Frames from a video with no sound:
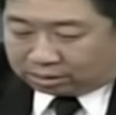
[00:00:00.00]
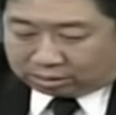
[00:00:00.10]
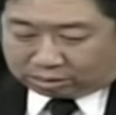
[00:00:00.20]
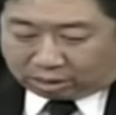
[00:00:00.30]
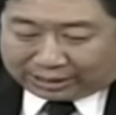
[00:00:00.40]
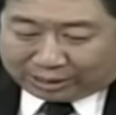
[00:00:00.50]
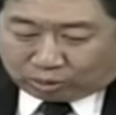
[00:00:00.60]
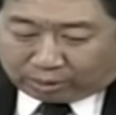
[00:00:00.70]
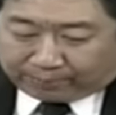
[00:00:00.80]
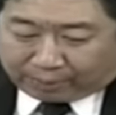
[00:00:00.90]
ตอนนี้
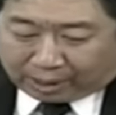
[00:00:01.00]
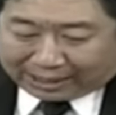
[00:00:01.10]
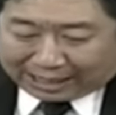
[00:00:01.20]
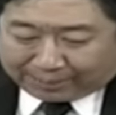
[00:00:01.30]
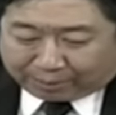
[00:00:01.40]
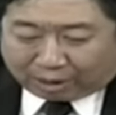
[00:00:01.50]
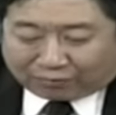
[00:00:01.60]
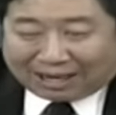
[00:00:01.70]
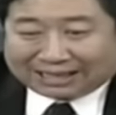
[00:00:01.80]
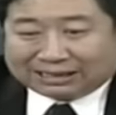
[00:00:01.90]
ควรปล่อยให้พอร์ต
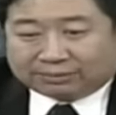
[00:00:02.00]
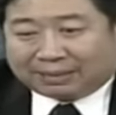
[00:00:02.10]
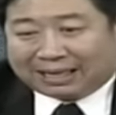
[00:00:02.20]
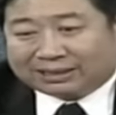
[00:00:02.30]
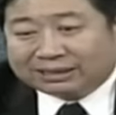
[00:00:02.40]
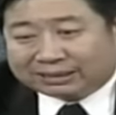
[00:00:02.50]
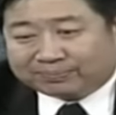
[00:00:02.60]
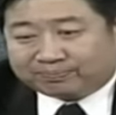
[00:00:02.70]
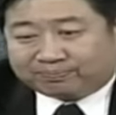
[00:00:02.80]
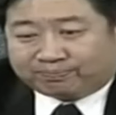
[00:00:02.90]
ว่างดีหรือไม่คือ
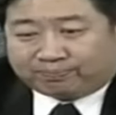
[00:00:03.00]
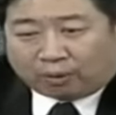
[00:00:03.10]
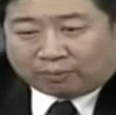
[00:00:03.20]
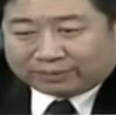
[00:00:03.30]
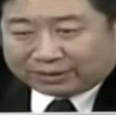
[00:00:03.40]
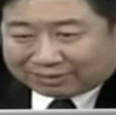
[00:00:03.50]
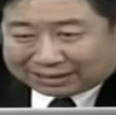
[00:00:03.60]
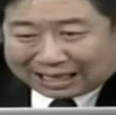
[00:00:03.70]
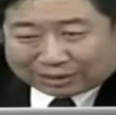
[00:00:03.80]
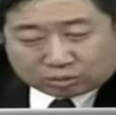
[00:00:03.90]
ผมคิดว่า
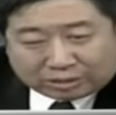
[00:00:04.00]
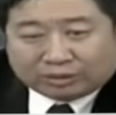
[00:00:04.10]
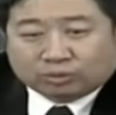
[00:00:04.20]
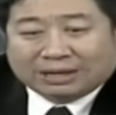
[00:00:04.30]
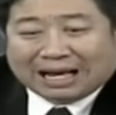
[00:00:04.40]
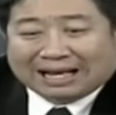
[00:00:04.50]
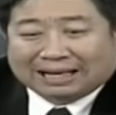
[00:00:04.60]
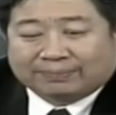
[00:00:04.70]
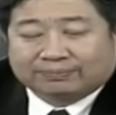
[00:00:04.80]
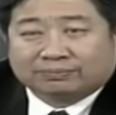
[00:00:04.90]
ตลาดช่วงนี้ดูยาก
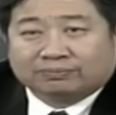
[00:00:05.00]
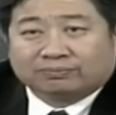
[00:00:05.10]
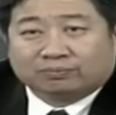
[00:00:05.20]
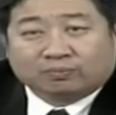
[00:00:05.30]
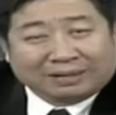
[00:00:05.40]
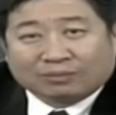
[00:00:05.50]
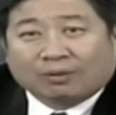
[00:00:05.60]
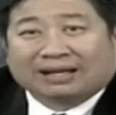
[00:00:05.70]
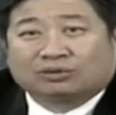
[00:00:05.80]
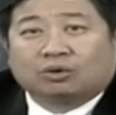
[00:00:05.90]
ครับมันแก
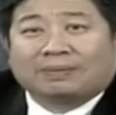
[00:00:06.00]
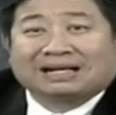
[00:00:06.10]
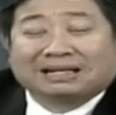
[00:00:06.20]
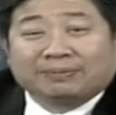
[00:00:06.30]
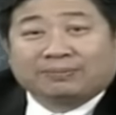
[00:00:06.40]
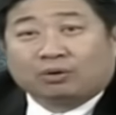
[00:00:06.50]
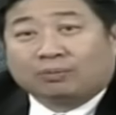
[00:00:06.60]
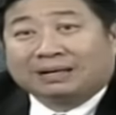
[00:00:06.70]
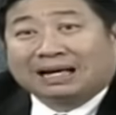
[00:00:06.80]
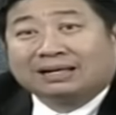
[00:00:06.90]
ว่งตัวมากถ้าเป็นผ
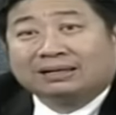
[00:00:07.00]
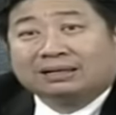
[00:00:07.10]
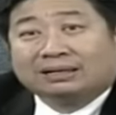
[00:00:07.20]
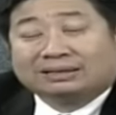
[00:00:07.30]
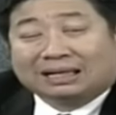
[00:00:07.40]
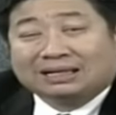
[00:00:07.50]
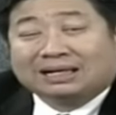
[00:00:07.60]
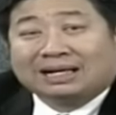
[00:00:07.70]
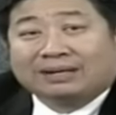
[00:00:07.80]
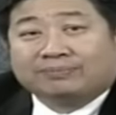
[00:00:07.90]
มนะจะเลื
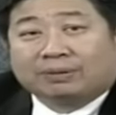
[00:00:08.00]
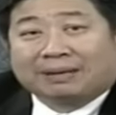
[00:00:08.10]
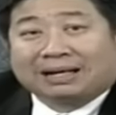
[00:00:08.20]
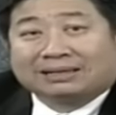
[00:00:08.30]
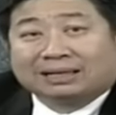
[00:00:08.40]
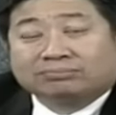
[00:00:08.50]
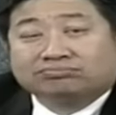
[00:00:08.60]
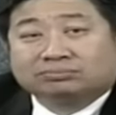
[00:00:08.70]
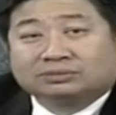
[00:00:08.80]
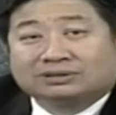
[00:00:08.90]
อกเล่นประมาณสัก
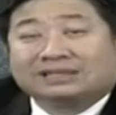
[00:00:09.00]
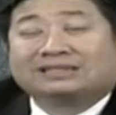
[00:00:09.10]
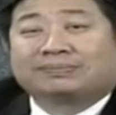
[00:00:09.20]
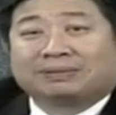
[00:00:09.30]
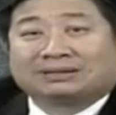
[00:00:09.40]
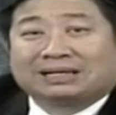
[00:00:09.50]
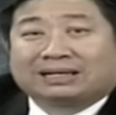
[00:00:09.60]
สี่สิบเปอร์เซ็นต์